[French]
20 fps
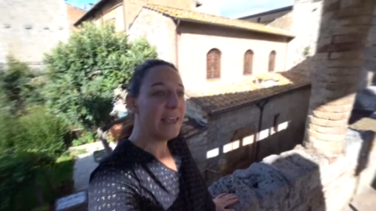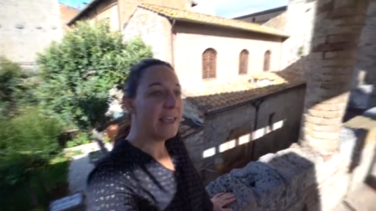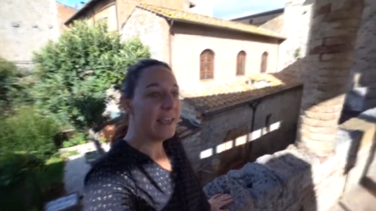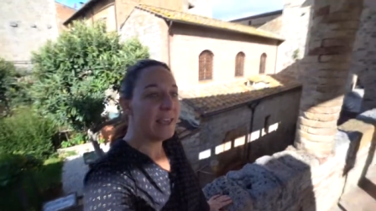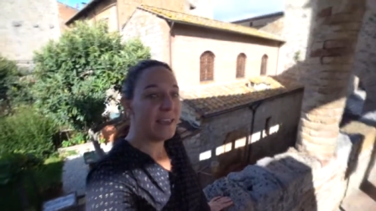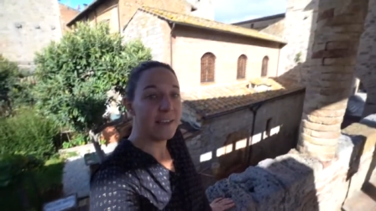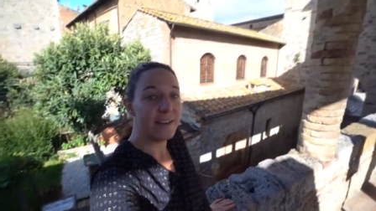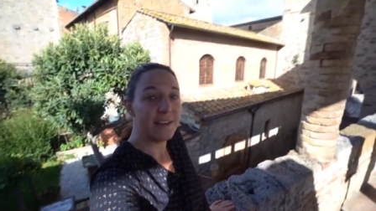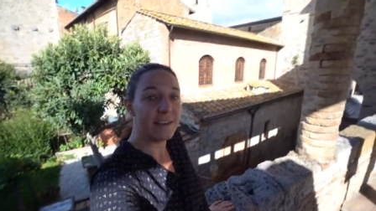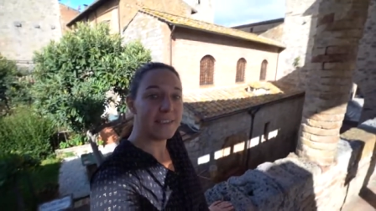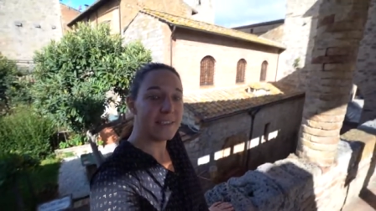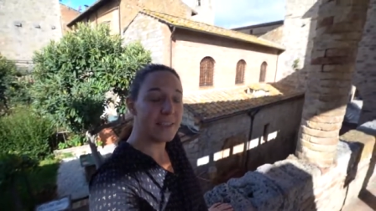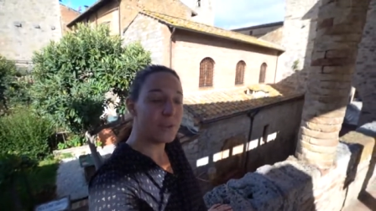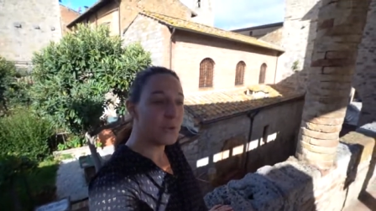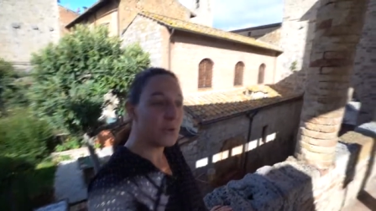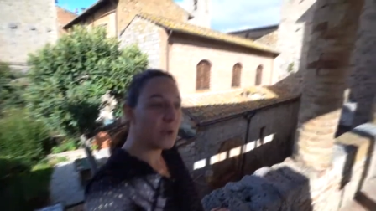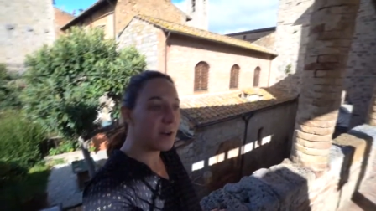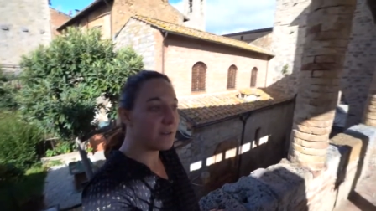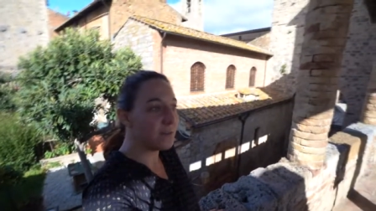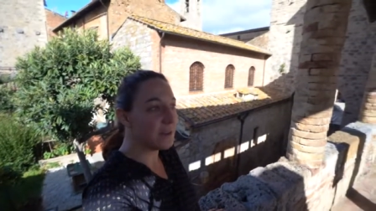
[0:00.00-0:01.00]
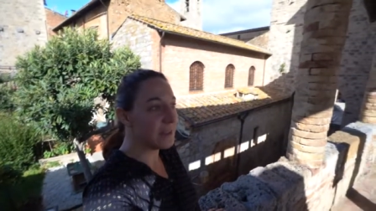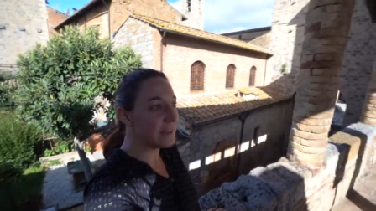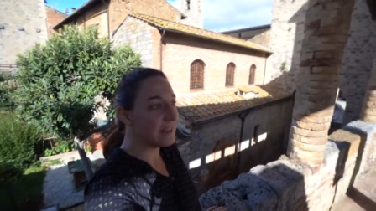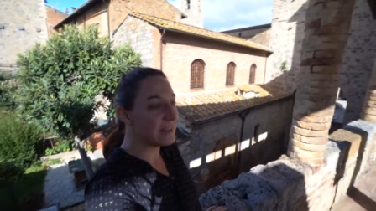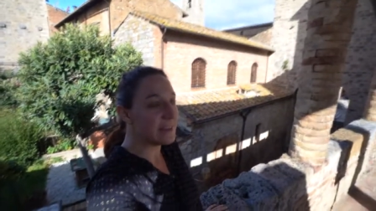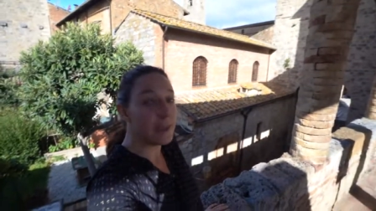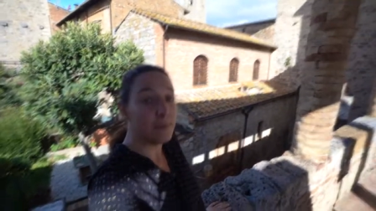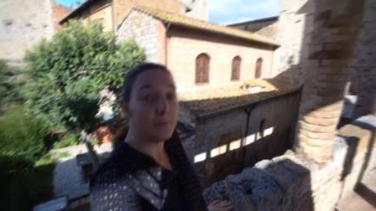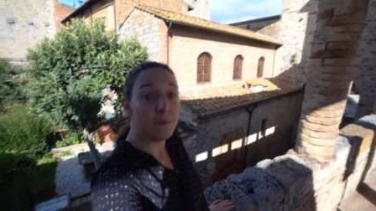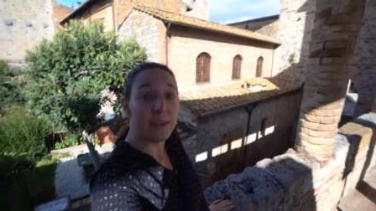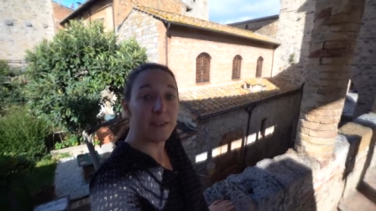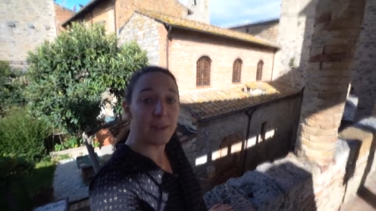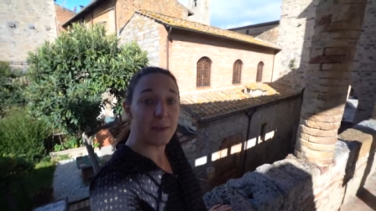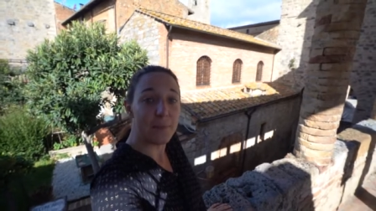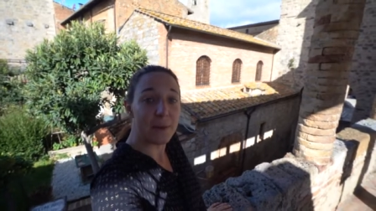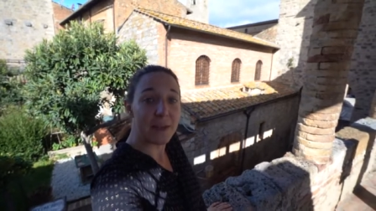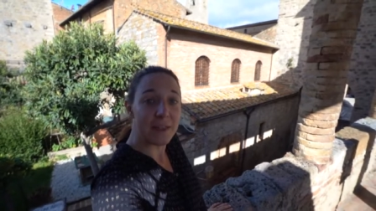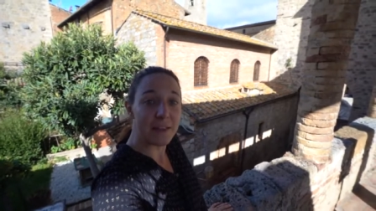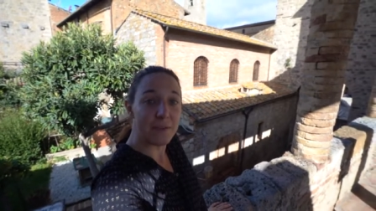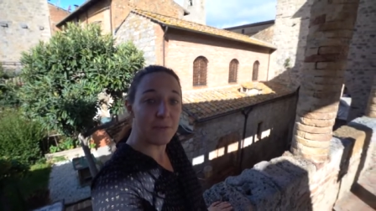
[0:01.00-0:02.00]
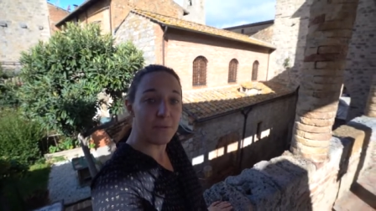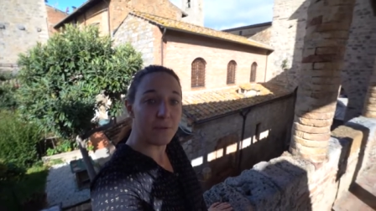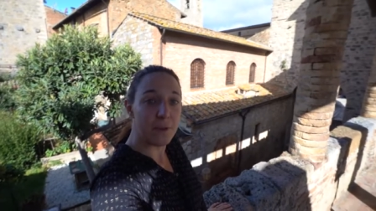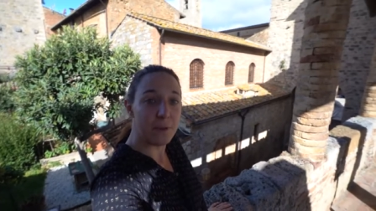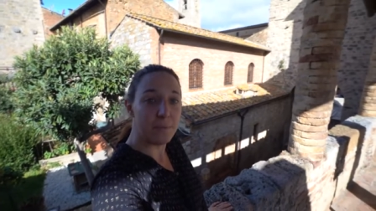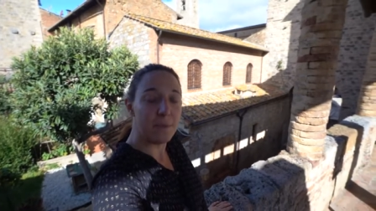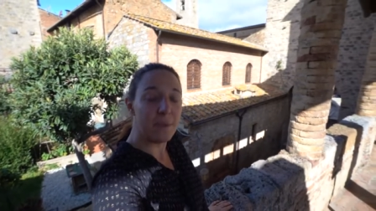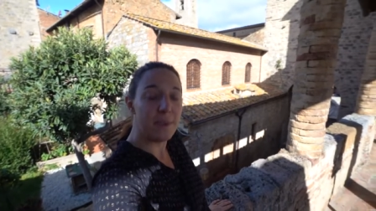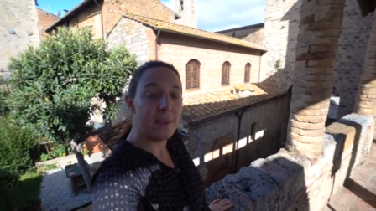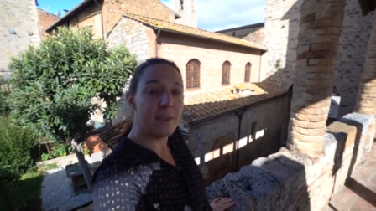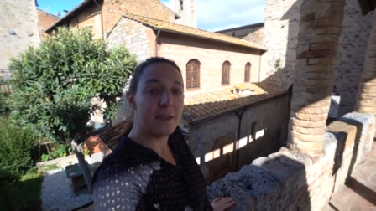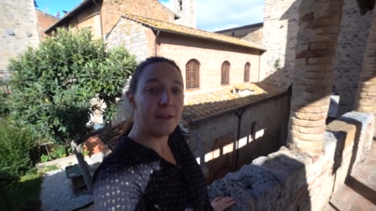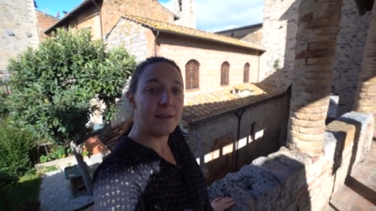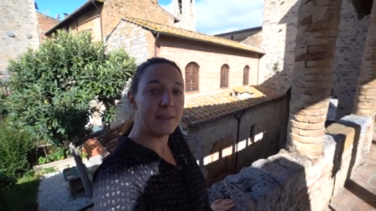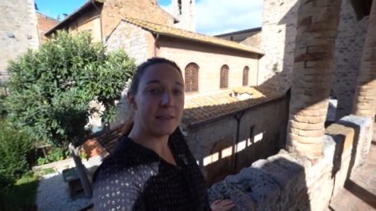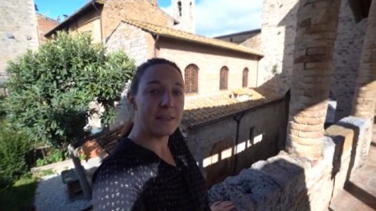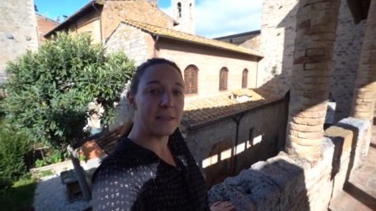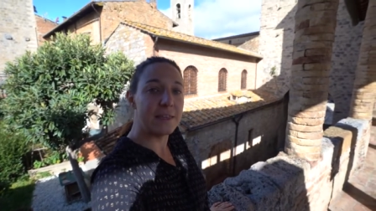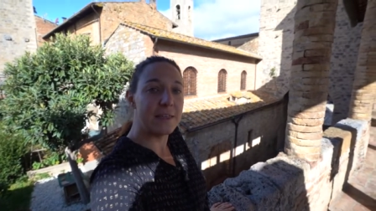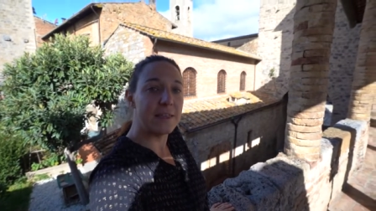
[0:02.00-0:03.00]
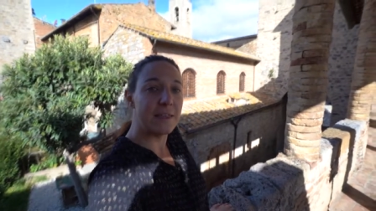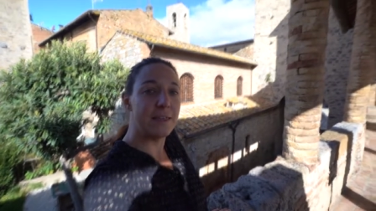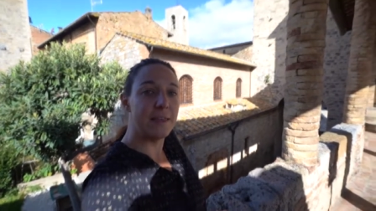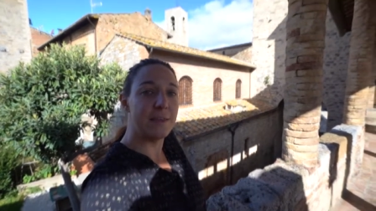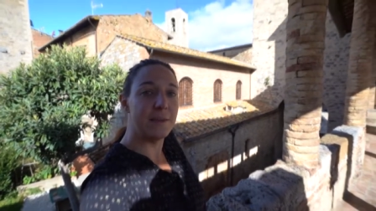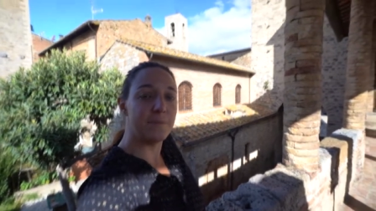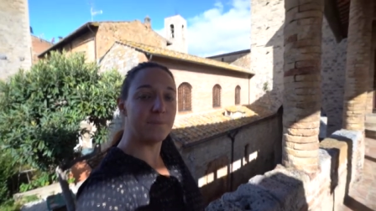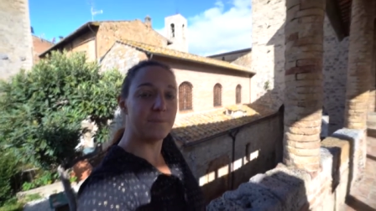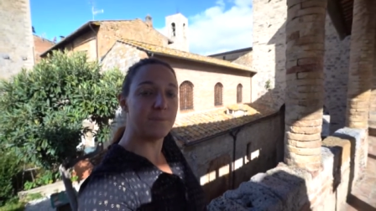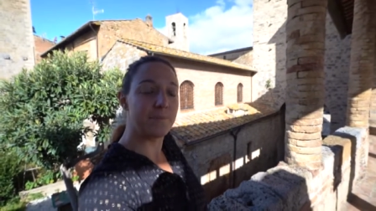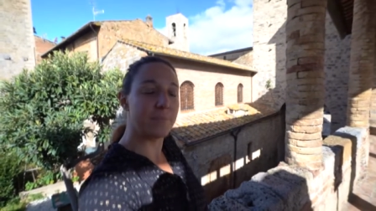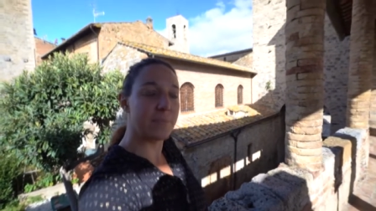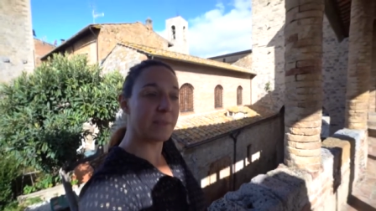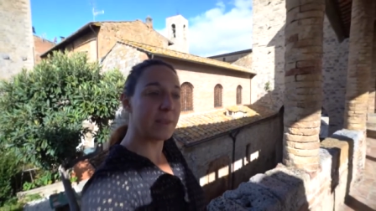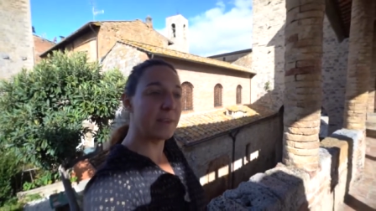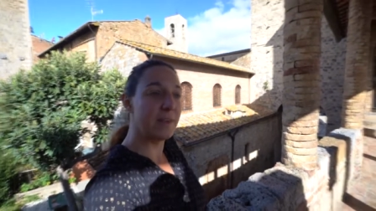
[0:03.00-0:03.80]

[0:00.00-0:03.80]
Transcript: Et euh, ces tours en fait étaient habitées par des familles hum,